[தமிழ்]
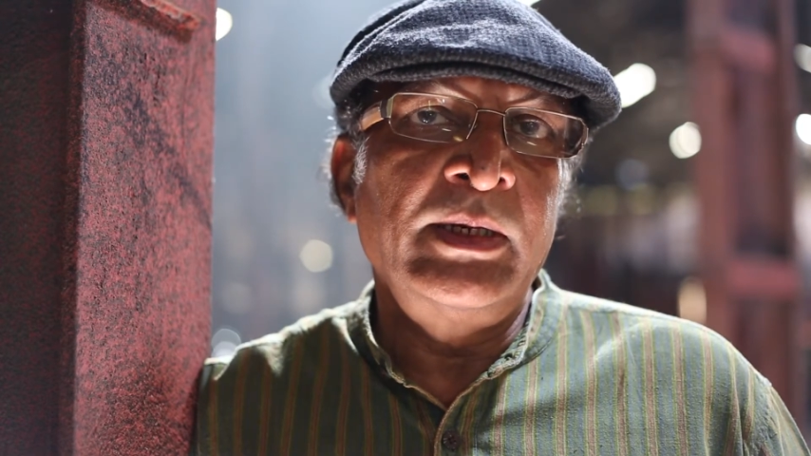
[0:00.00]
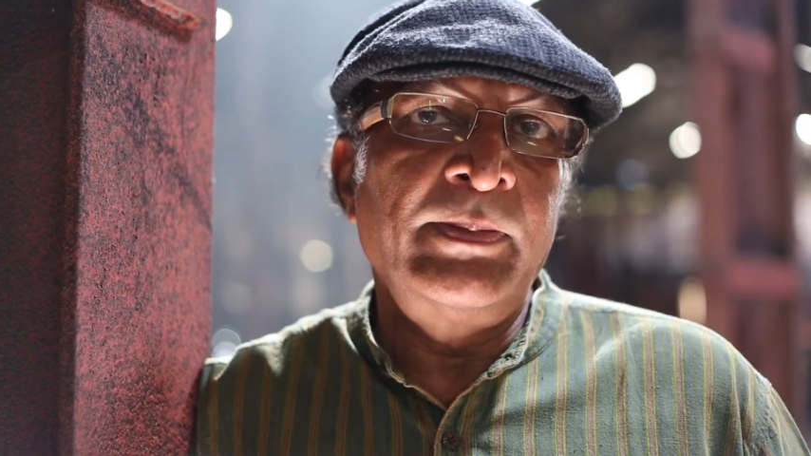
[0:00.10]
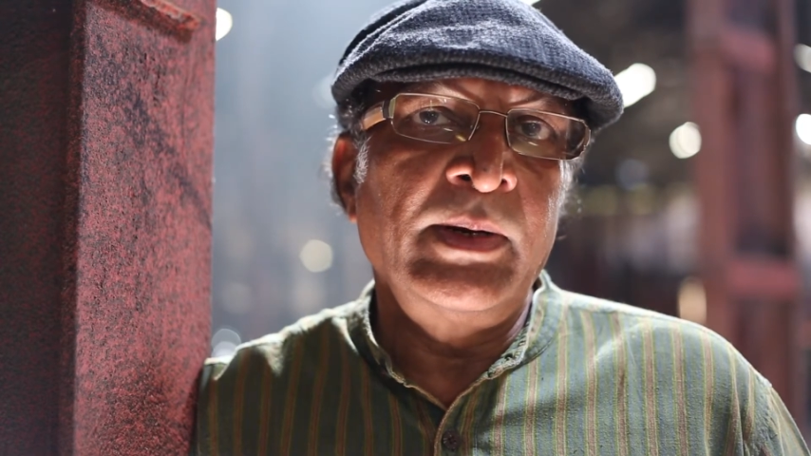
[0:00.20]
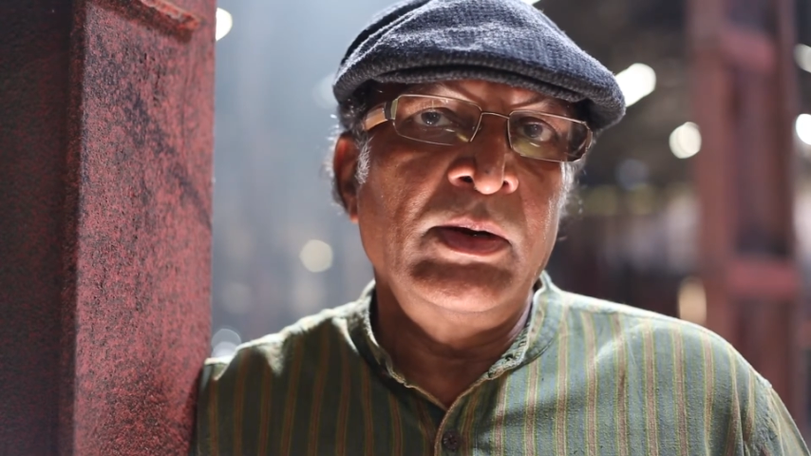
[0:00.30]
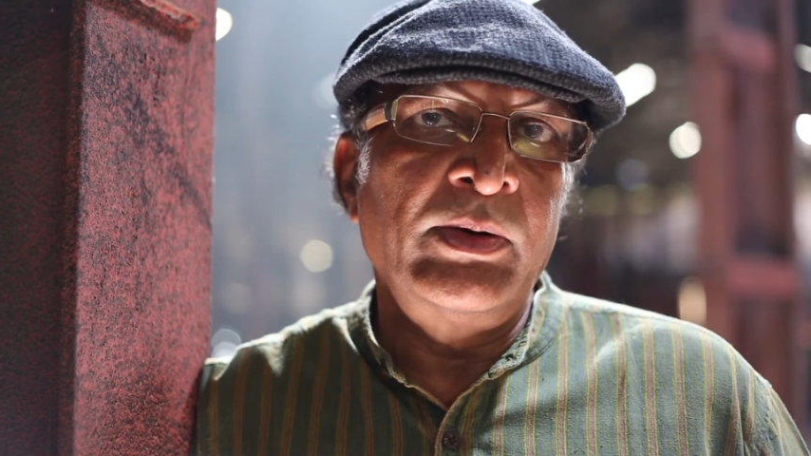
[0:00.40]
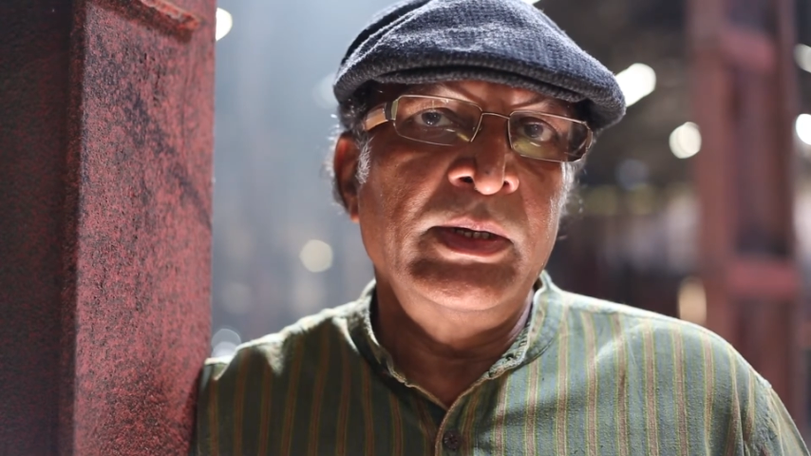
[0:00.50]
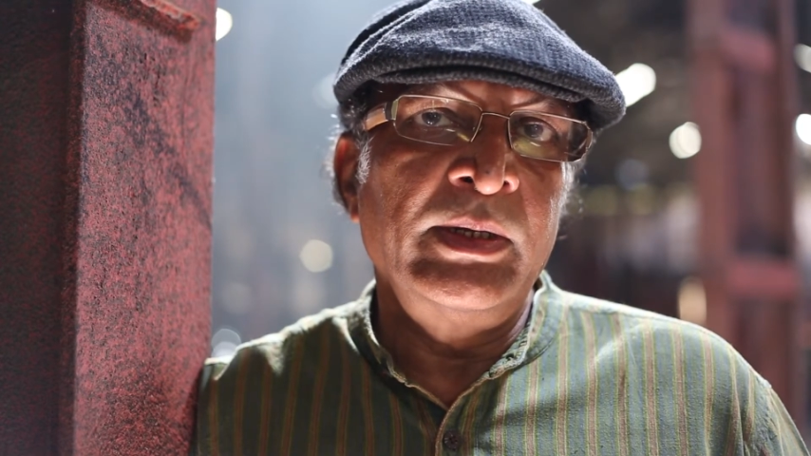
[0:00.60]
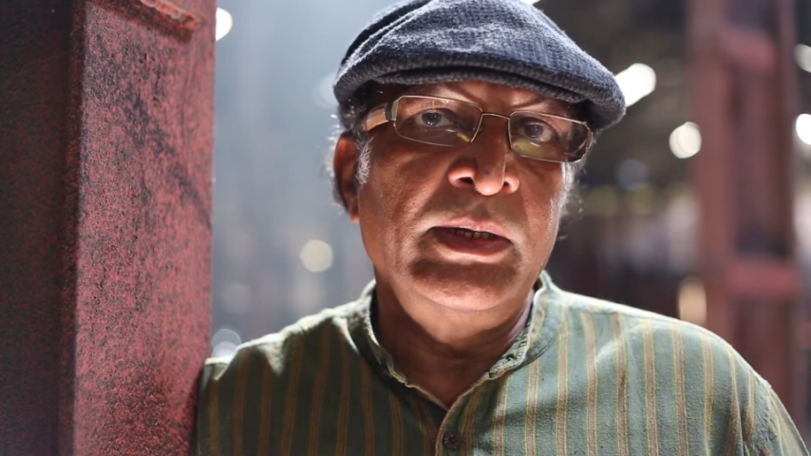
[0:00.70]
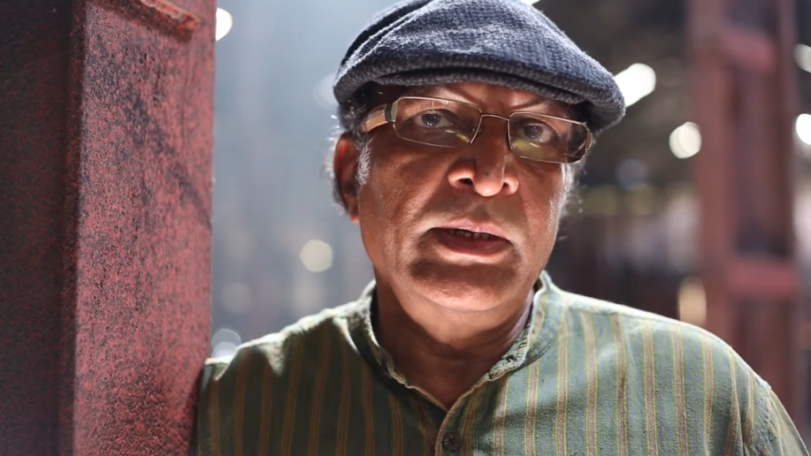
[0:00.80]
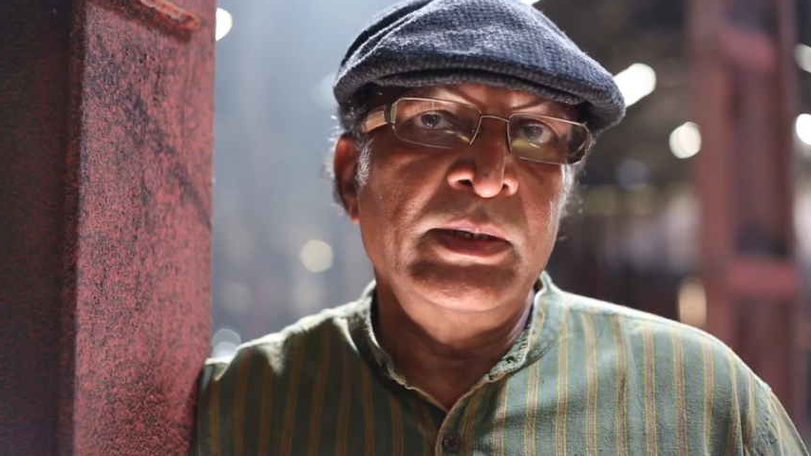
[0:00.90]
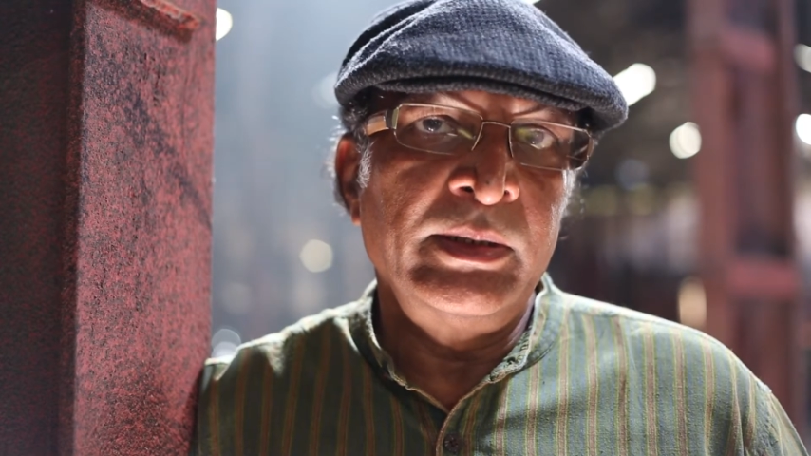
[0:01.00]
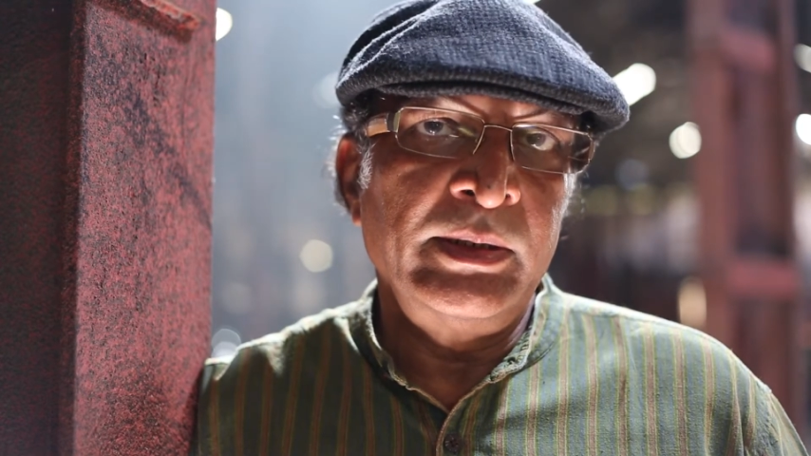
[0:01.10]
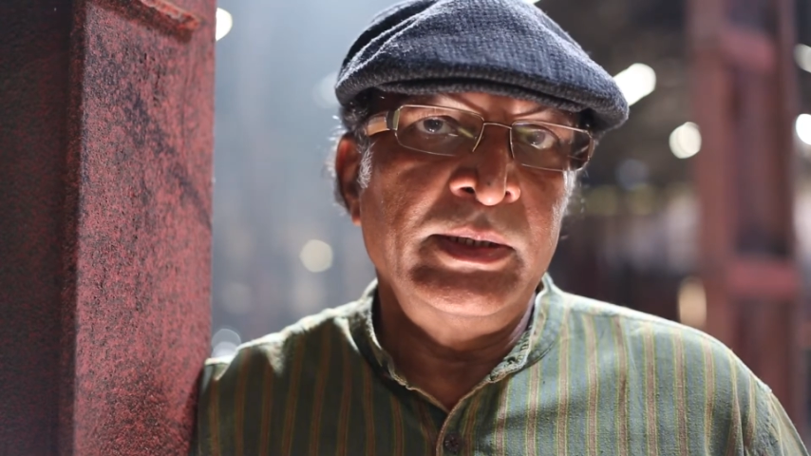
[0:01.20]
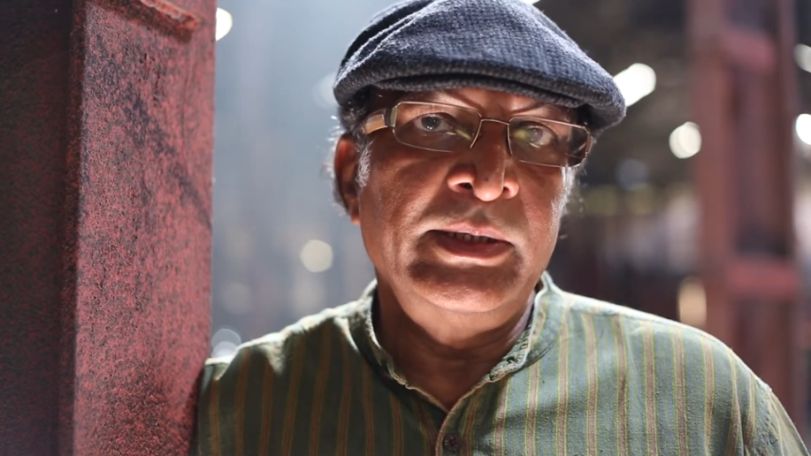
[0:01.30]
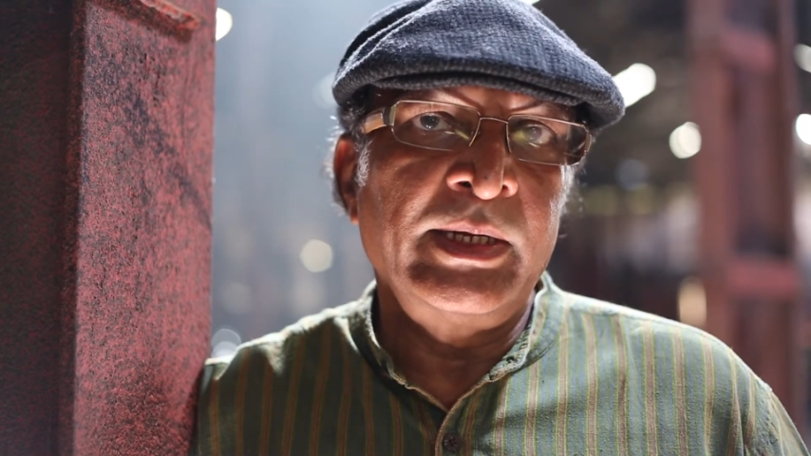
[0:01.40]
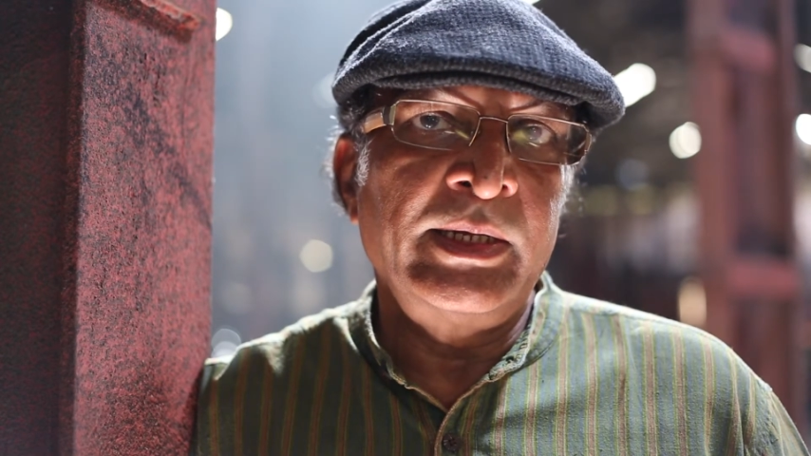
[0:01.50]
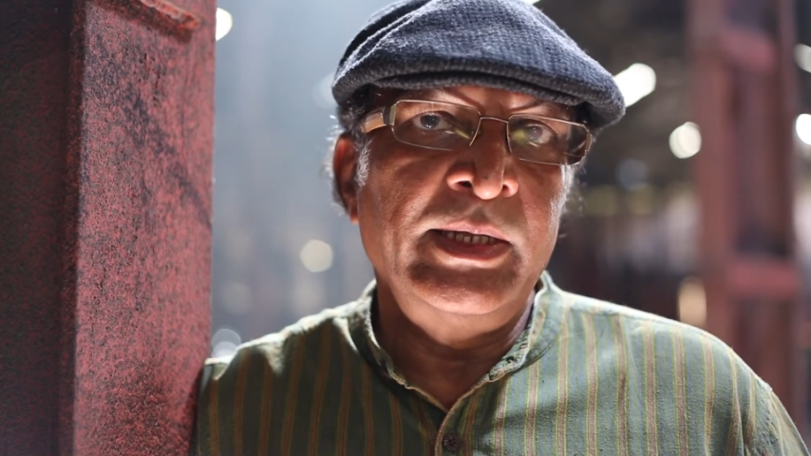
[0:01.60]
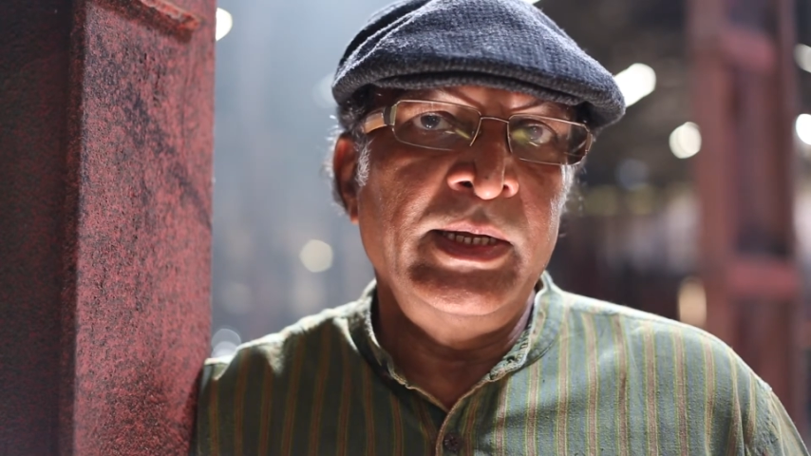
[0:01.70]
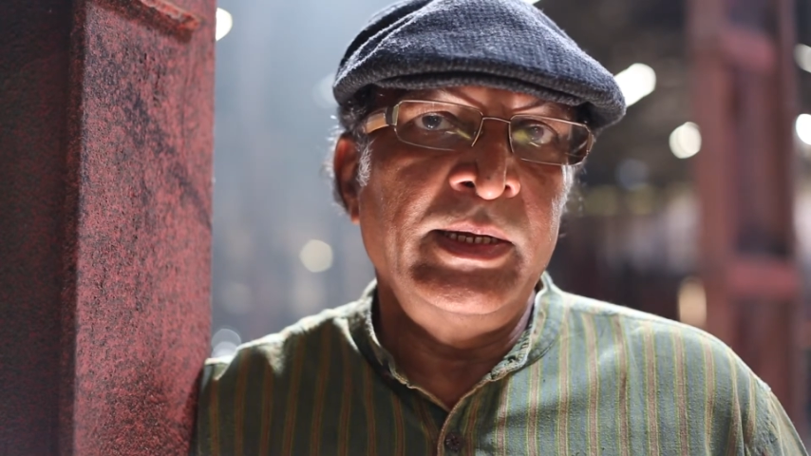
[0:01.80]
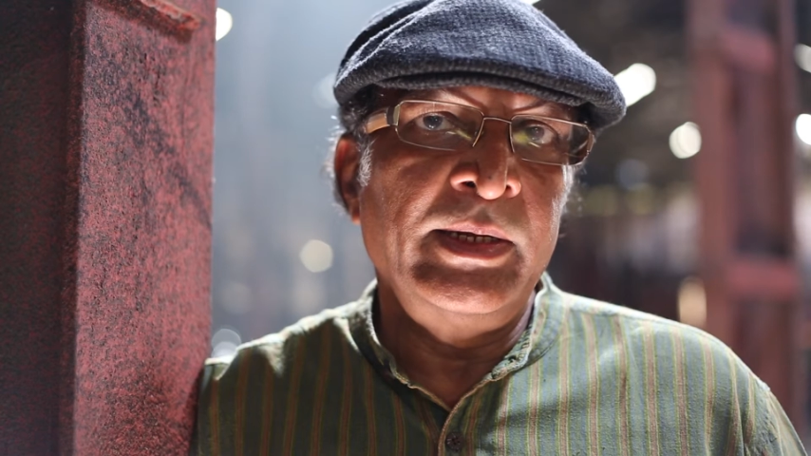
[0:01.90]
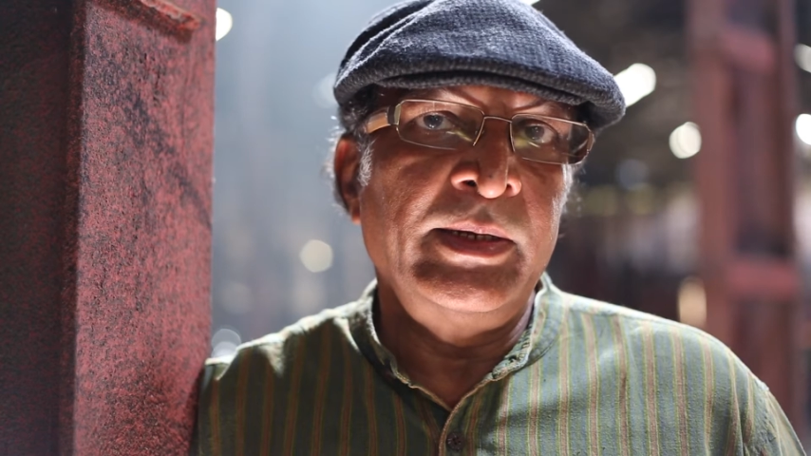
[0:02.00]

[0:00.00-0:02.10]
திருப்பங்களோடு இந்த கதையை